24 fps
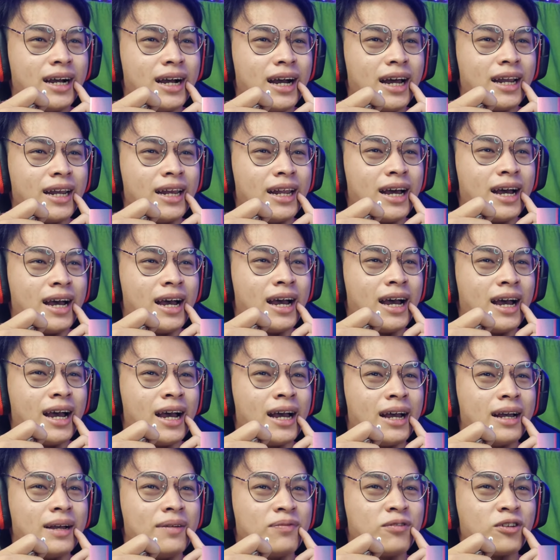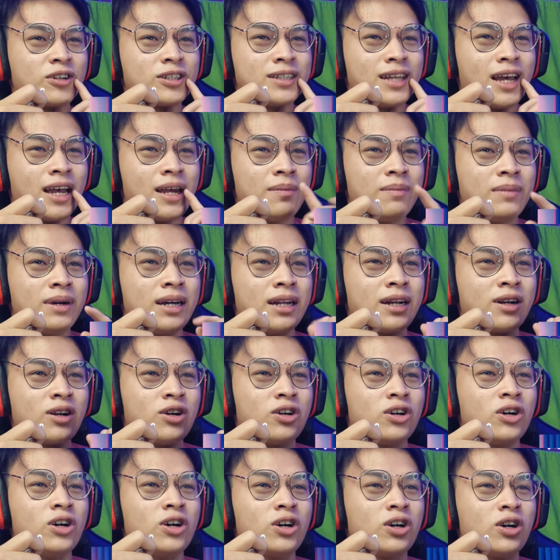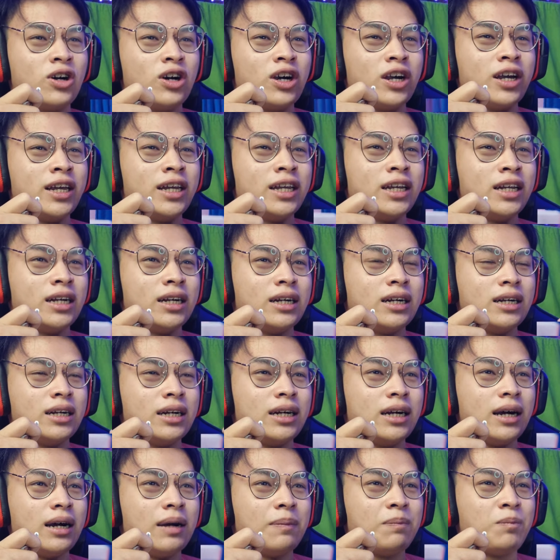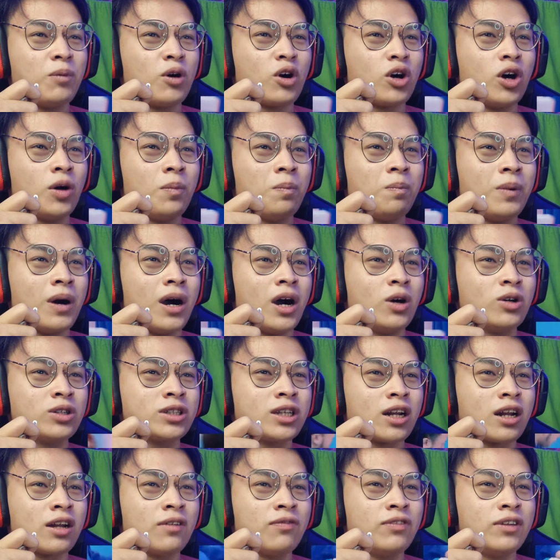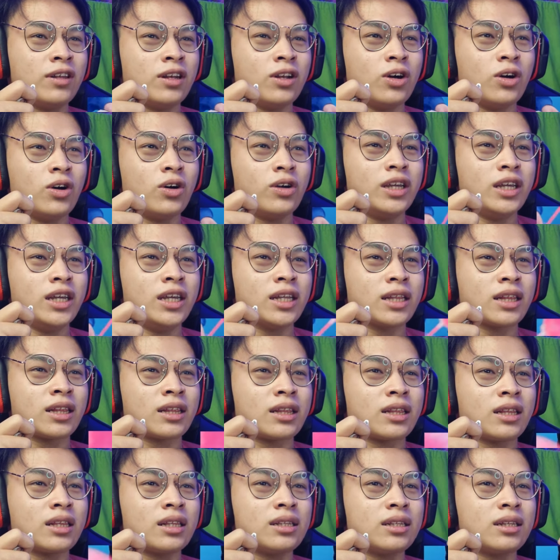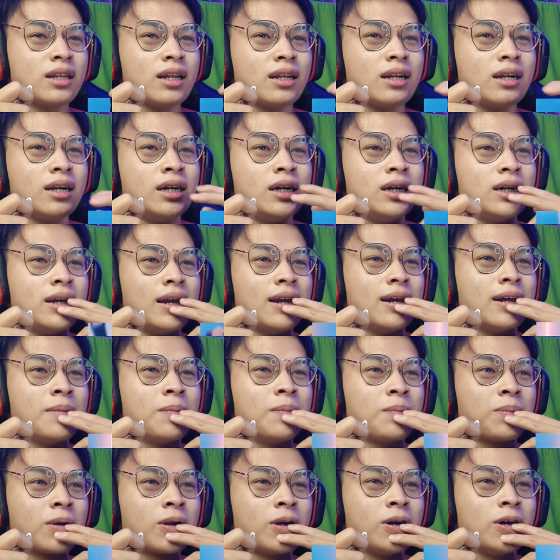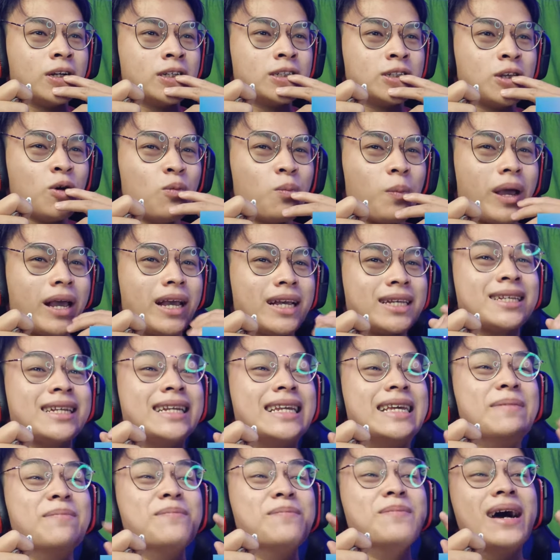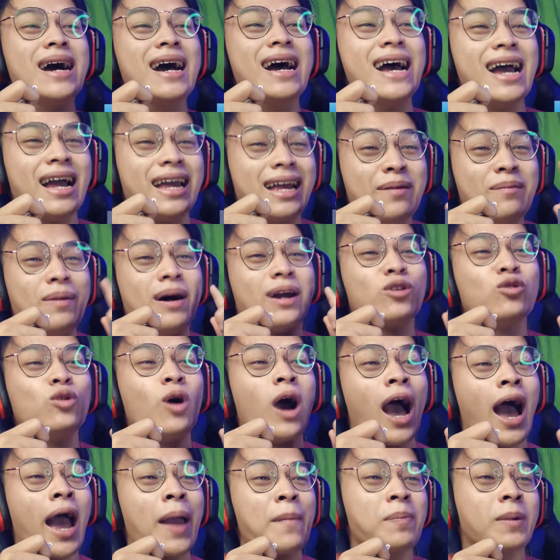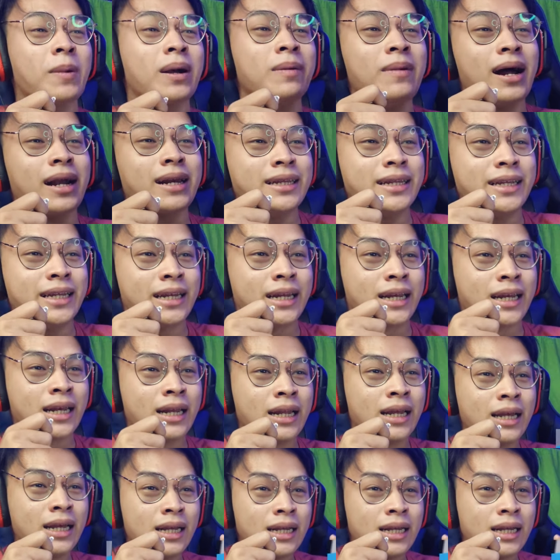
ada Frost Diamond, Gogo Goy, Pokopau, Sarah Sarafiloid, uh, eh, Dylan Frost PS5 yang baru hype kemarin